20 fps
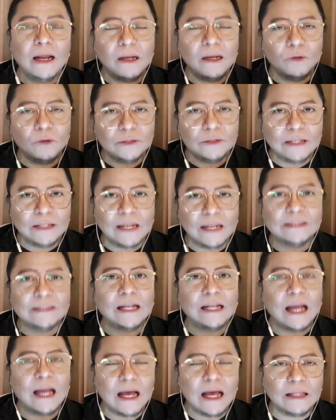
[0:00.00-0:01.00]
Mananagot
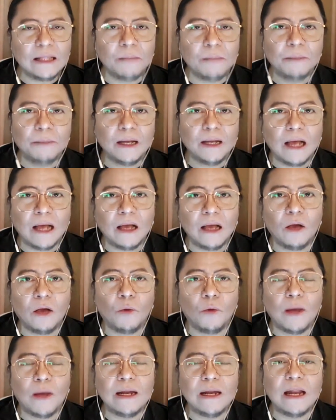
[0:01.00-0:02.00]
sila sa lahat ng
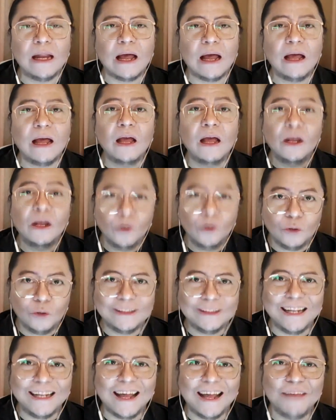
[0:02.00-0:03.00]
pinagagagawa nila
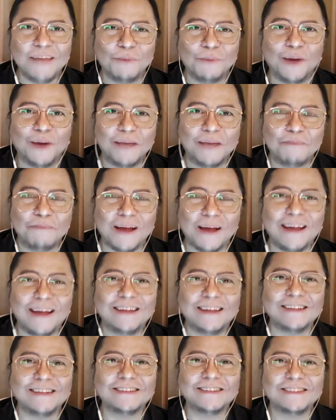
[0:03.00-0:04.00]
noong sila ay buhay
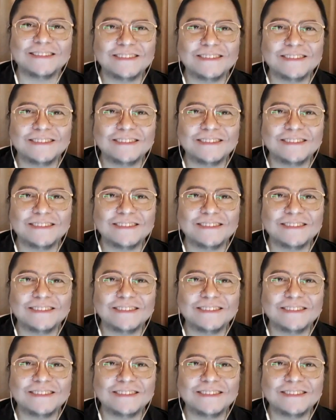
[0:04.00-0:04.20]
pa.